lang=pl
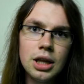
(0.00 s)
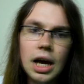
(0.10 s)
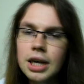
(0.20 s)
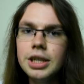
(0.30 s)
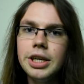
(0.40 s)

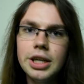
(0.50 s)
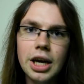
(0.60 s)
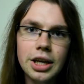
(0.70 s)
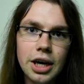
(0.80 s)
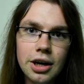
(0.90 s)
Taki nikt
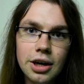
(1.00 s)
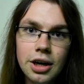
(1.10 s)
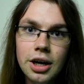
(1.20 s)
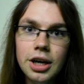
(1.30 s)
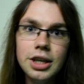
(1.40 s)
jak ja
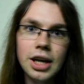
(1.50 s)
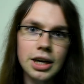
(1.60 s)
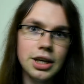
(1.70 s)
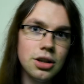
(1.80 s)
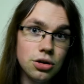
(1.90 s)
i
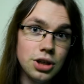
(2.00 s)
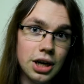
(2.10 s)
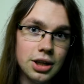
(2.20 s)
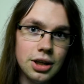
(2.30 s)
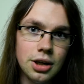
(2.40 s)
taki ktoś
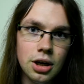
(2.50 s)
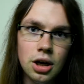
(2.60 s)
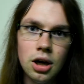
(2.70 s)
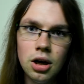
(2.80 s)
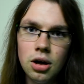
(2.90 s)
jak ty.
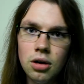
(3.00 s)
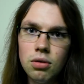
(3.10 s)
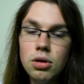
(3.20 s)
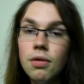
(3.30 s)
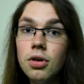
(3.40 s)

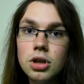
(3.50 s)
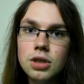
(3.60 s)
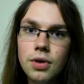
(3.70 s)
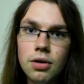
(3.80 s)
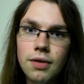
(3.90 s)
Udowodnij
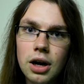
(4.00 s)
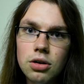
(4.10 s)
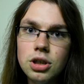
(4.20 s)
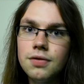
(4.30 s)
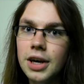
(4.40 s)
swoją
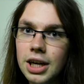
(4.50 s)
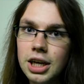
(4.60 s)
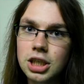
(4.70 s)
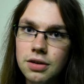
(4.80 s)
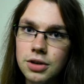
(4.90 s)
wartość i wejdę jeszcze